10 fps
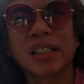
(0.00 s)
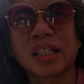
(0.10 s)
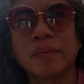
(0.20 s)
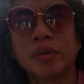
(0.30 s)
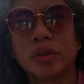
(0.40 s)
that
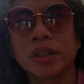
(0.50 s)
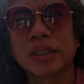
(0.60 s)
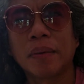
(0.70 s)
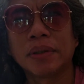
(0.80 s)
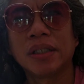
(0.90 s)
time,
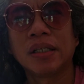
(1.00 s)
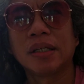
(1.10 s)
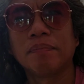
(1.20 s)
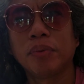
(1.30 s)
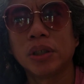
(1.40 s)
nagsama sila
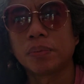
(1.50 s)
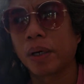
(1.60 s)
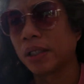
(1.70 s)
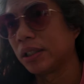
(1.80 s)
ng pulis para